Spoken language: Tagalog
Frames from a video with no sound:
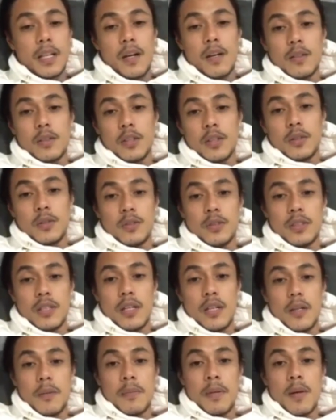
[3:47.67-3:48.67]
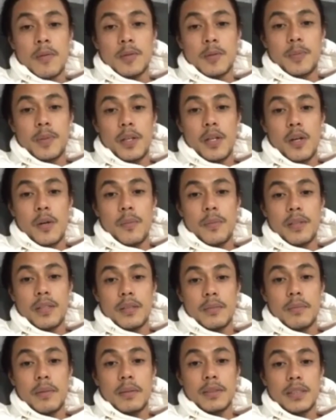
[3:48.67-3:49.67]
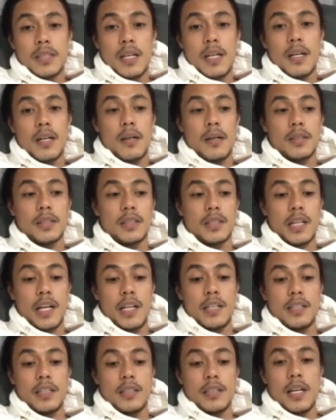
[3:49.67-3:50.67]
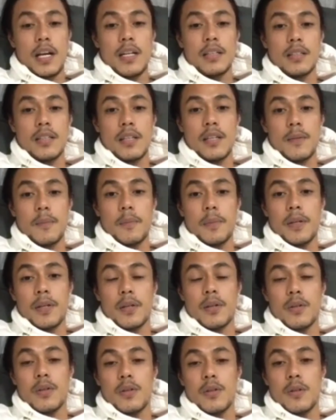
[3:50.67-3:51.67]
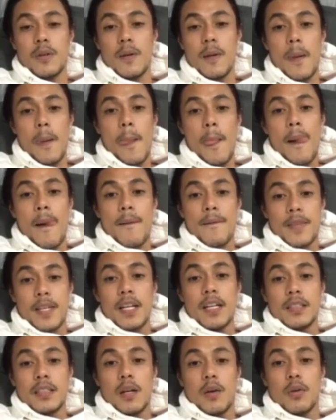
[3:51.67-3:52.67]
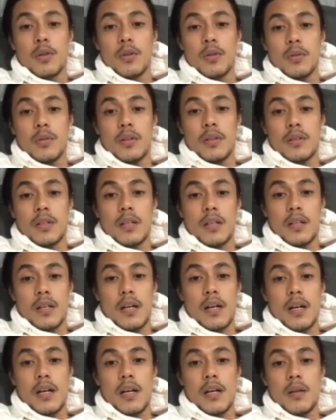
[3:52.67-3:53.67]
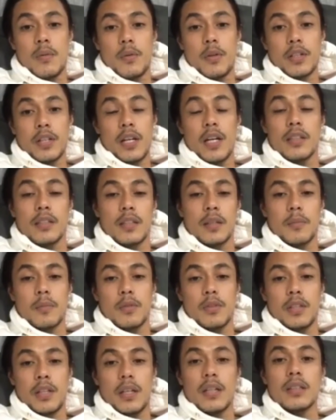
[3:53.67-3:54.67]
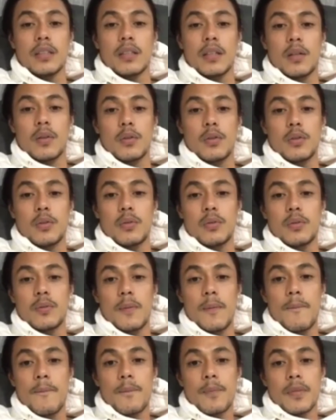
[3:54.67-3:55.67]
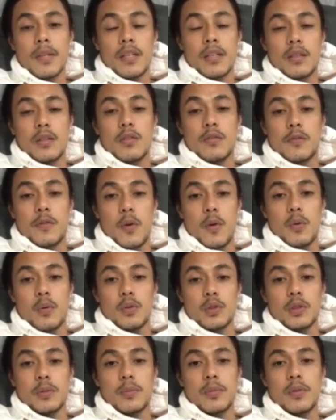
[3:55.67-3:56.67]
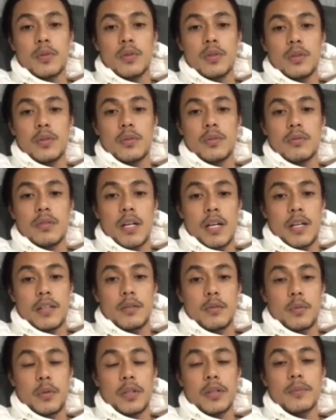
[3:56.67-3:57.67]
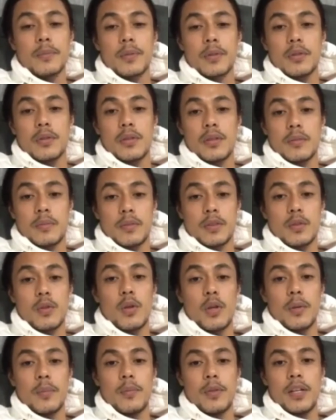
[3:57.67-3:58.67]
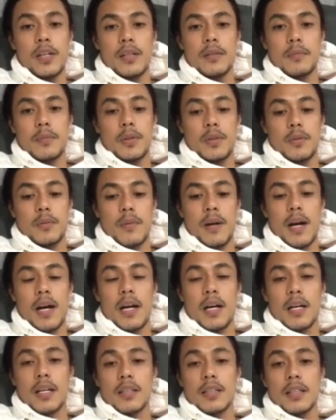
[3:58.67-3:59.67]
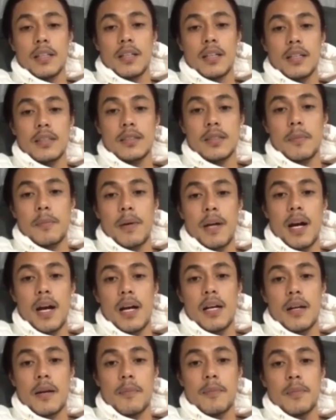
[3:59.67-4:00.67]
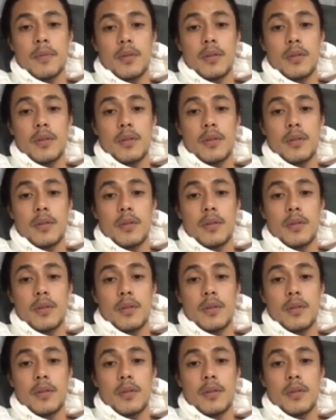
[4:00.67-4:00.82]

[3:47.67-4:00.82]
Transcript: tawag dito sa Mavs phenomenon sa training dati, pero nakita ko yung uh, work ethic mo, nakita ko yung yung focus mo, yung hard work mo. Tuloy mo yan, bro. Makakarating ka rin sa pangarap